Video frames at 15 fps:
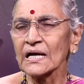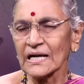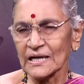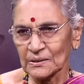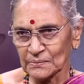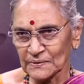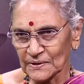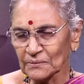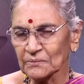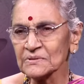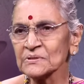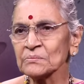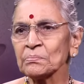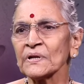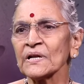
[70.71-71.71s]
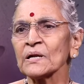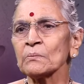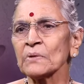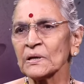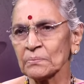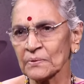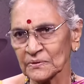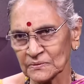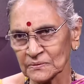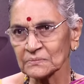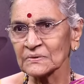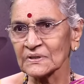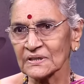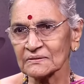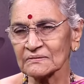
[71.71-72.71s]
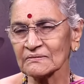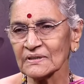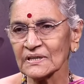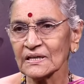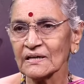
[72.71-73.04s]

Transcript: కాకపోతే కొంచెం పిల్లలు భయపడుతూ ఉంటారు